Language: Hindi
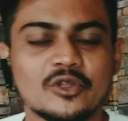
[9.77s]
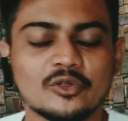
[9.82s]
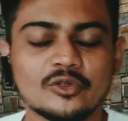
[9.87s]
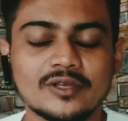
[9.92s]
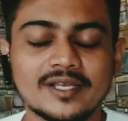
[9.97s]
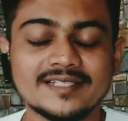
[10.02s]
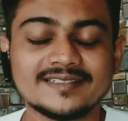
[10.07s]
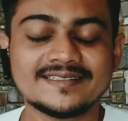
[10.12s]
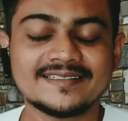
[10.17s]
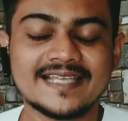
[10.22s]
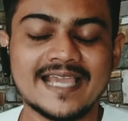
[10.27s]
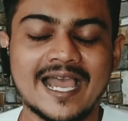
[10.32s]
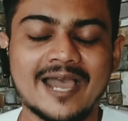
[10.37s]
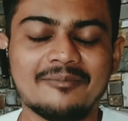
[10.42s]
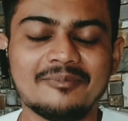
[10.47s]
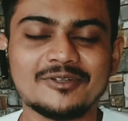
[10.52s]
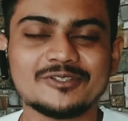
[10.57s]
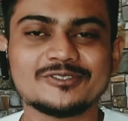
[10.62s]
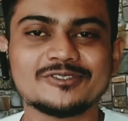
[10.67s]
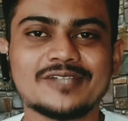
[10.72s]
तो गैस यहाँ
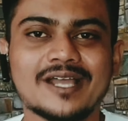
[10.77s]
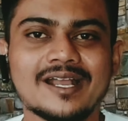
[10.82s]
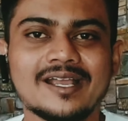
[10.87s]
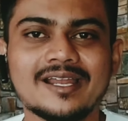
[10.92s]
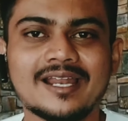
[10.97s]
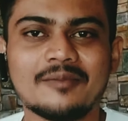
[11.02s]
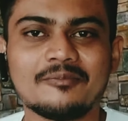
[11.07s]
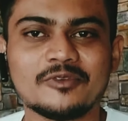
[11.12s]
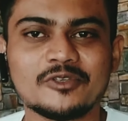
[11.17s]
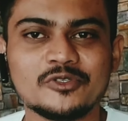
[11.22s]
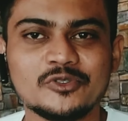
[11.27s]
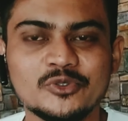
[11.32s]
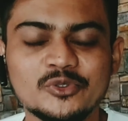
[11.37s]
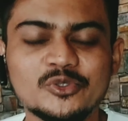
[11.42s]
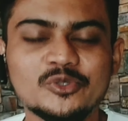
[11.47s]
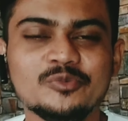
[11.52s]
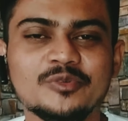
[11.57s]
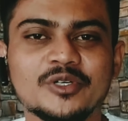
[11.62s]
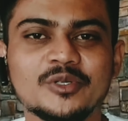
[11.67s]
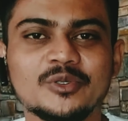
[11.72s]
पर जो अगर आप
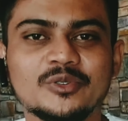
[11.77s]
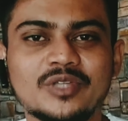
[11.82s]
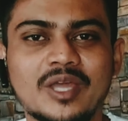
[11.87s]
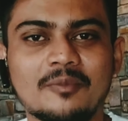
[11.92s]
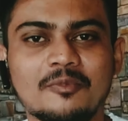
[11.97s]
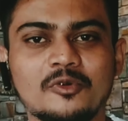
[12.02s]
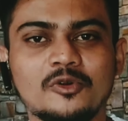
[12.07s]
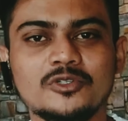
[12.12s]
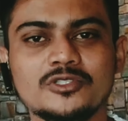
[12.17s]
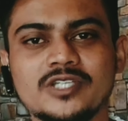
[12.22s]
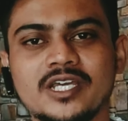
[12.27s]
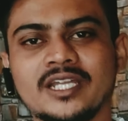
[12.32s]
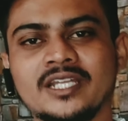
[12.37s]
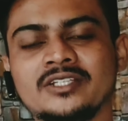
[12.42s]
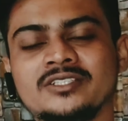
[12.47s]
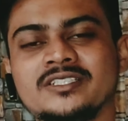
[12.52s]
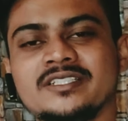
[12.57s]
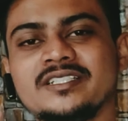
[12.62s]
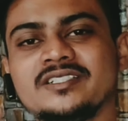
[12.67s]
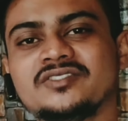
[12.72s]
यूट्यूबर हो तो आपको जाना
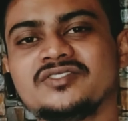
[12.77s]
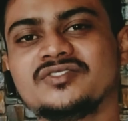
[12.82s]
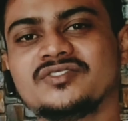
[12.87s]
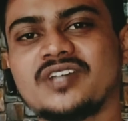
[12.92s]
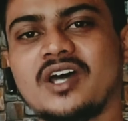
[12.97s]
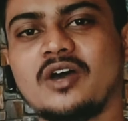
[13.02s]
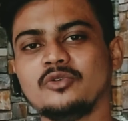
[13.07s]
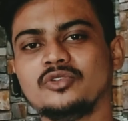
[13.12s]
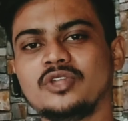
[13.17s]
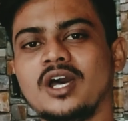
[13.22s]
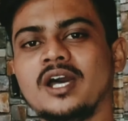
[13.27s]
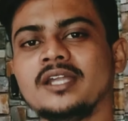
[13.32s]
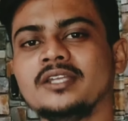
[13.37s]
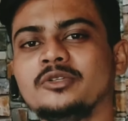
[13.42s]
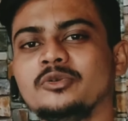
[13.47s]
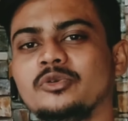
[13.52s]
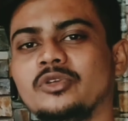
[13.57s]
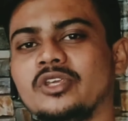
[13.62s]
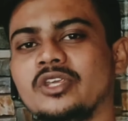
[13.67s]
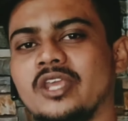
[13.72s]
चाहिए सावधान
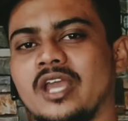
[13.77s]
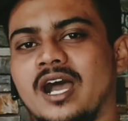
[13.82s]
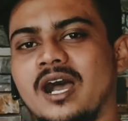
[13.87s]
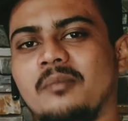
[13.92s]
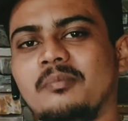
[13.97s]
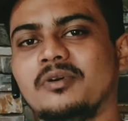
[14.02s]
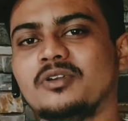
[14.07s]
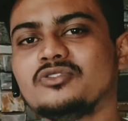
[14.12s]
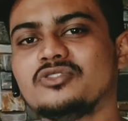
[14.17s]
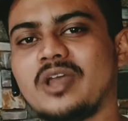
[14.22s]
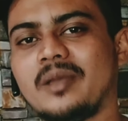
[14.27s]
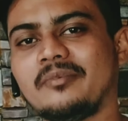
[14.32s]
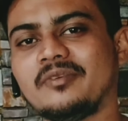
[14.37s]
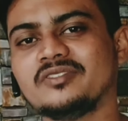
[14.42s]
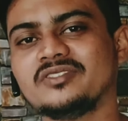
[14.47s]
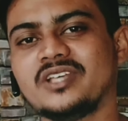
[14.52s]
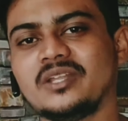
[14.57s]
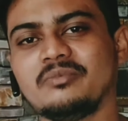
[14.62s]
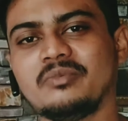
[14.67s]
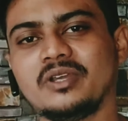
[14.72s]
क्योंकि यहाँ पर जो आपके
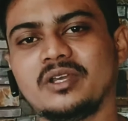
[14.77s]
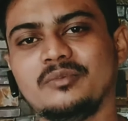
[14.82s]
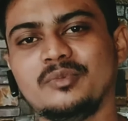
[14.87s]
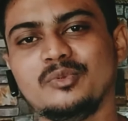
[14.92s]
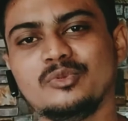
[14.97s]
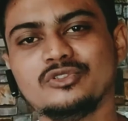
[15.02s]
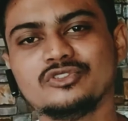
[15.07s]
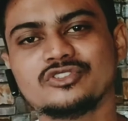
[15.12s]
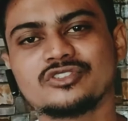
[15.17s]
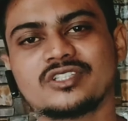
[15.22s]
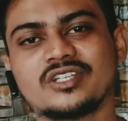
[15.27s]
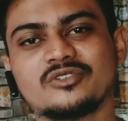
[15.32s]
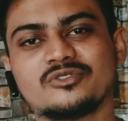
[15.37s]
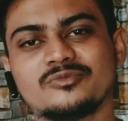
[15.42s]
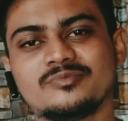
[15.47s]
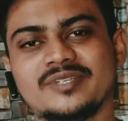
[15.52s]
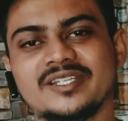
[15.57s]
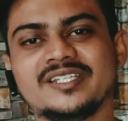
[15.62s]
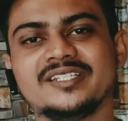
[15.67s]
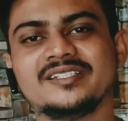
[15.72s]
साथ में कभी हो सकता है
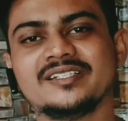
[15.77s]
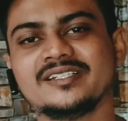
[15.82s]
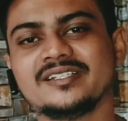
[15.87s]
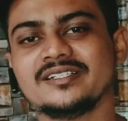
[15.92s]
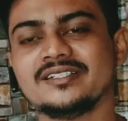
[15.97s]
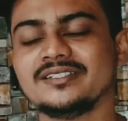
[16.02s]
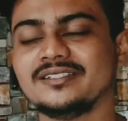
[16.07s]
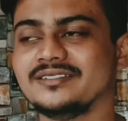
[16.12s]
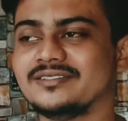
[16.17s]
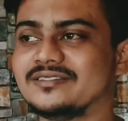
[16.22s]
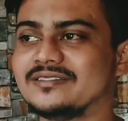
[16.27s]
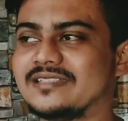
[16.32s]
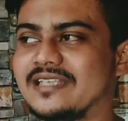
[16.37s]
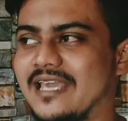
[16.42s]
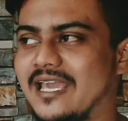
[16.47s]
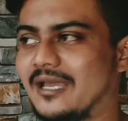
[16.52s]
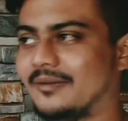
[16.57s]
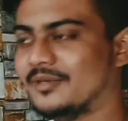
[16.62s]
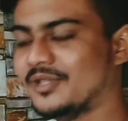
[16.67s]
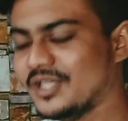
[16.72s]
कोई मेरी तरह नहीं
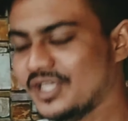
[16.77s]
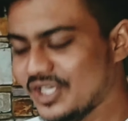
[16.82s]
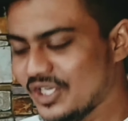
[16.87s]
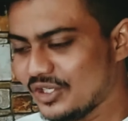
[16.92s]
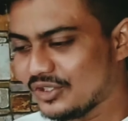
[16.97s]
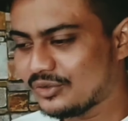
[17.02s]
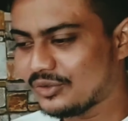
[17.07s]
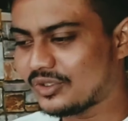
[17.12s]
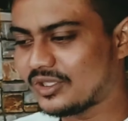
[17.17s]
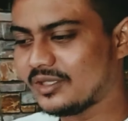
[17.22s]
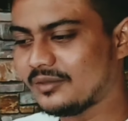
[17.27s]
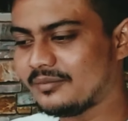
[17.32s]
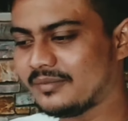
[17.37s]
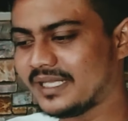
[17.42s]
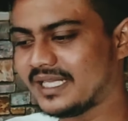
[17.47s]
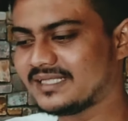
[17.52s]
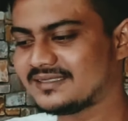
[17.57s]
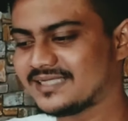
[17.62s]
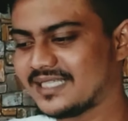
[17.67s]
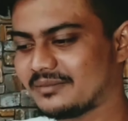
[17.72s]
स्कैम क्योंकि
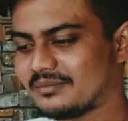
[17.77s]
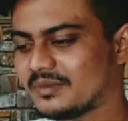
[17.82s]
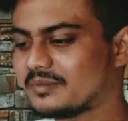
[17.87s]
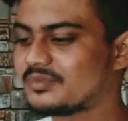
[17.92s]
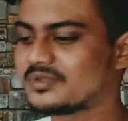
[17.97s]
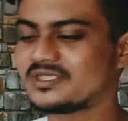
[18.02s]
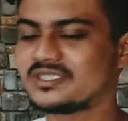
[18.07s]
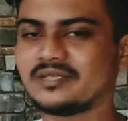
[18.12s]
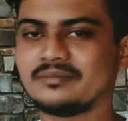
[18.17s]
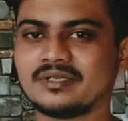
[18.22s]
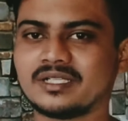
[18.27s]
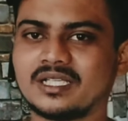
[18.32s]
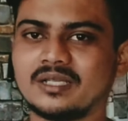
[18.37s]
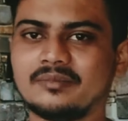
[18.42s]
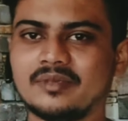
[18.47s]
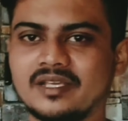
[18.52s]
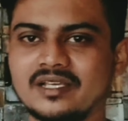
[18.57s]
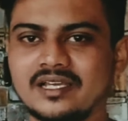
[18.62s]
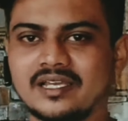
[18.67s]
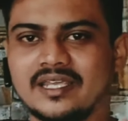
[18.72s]
मेरे साथ में पीछे मतलब
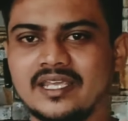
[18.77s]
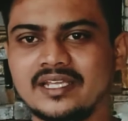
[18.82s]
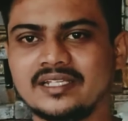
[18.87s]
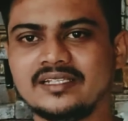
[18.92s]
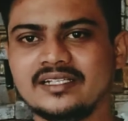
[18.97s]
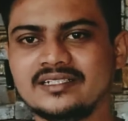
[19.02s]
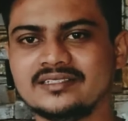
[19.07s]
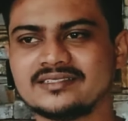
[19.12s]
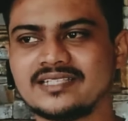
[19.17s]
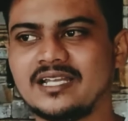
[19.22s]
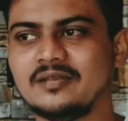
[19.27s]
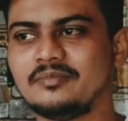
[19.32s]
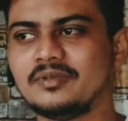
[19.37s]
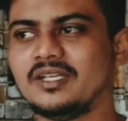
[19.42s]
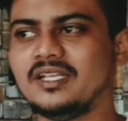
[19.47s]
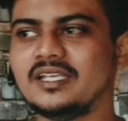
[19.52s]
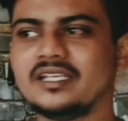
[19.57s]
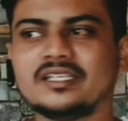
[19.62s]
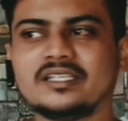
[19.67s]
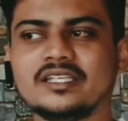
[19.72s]
एक एक डेढ़ साल
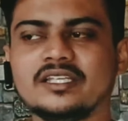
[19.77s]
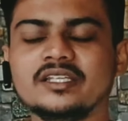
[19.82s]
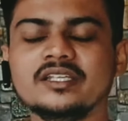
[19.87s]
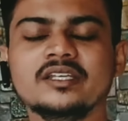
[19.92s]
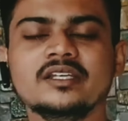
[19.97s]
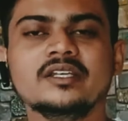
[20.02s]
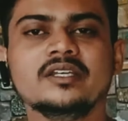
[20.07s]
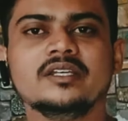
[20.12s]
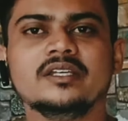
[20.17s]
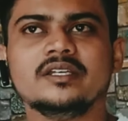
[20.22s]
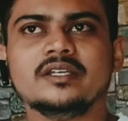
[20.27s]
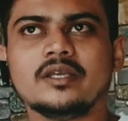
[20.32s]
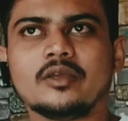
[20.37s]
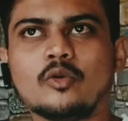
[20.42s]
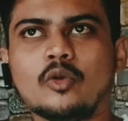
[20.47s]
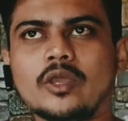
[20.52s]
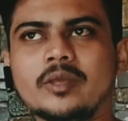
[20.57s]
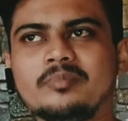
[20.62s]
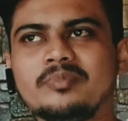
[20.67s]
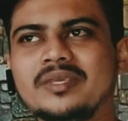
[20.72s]
पहले एक
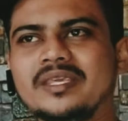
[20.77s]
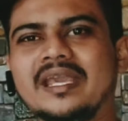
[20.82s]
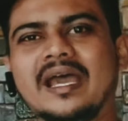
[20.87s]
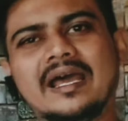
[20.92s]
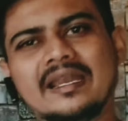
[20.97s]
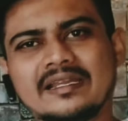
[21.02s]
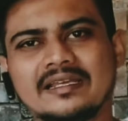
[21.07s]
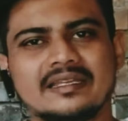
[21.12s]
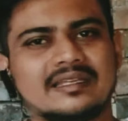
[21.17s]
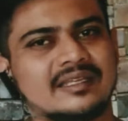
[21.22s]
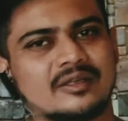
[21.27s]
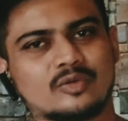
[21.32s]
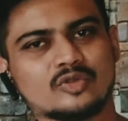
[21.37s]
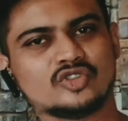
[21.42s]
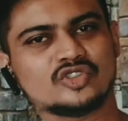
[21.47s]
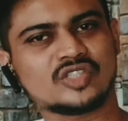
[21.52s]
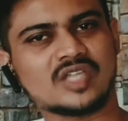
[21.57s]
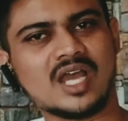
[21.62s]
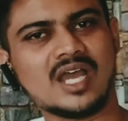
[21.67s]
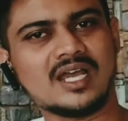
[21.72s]
कोई पीआर करके
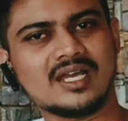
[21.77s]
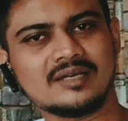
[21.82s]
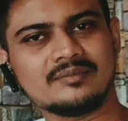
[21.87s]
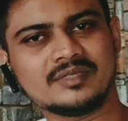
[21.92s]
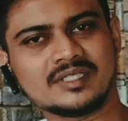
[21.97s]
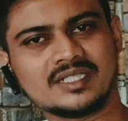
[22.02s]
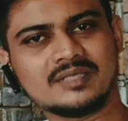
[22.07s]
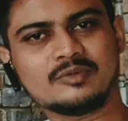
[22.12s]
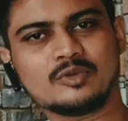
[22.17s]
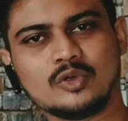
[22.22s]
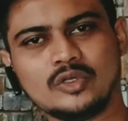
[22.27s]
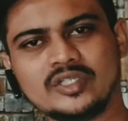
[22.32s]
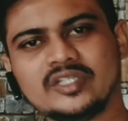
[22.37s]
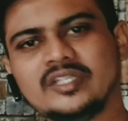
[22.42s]
कुछ था मतलब कोई